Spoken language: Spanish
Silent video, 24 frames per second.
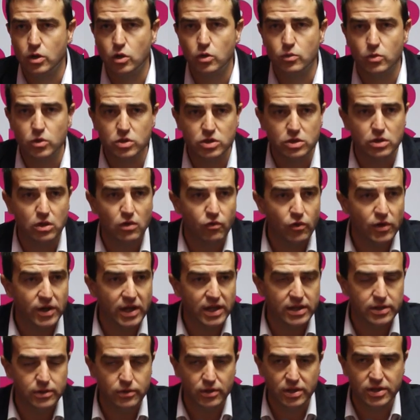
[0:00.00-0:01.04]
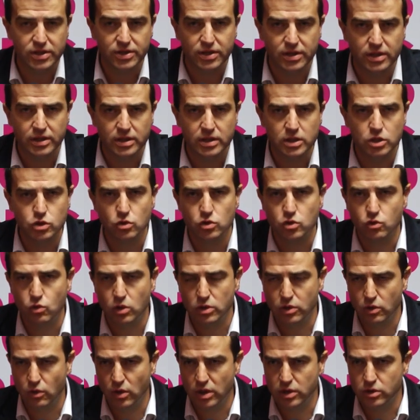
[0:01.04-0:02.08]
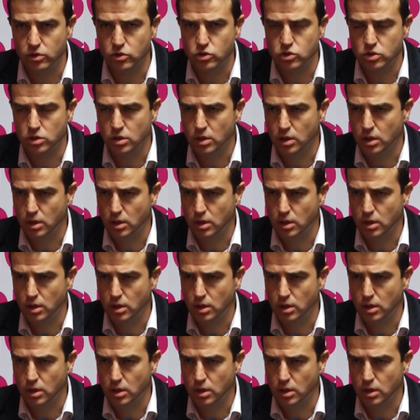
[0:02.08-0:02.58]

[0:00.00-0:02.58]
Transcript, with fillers: como si lo fueran durante estos cuatro años.